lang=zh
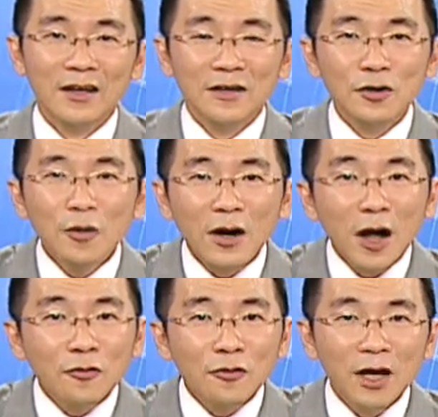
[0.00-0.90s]
所以我
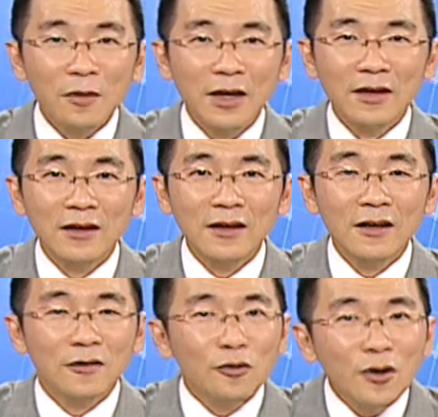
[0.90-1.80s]
告诉各位，
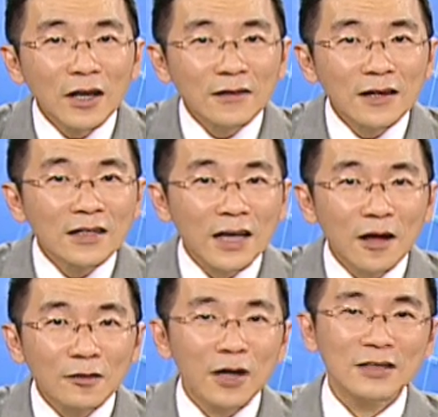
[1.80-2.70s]
如果你真的想
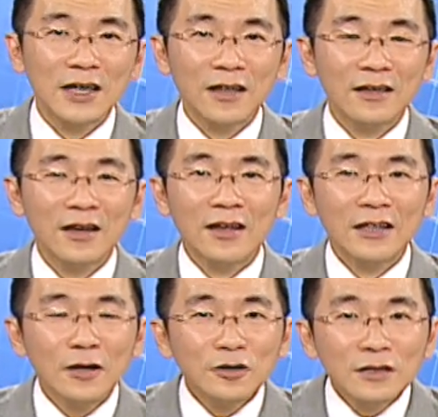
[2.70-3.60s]
要赚钱，你
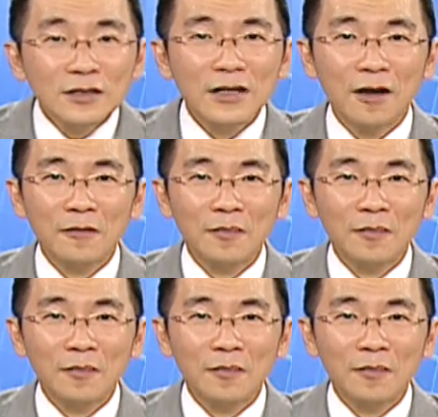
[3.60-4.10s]
要去思考，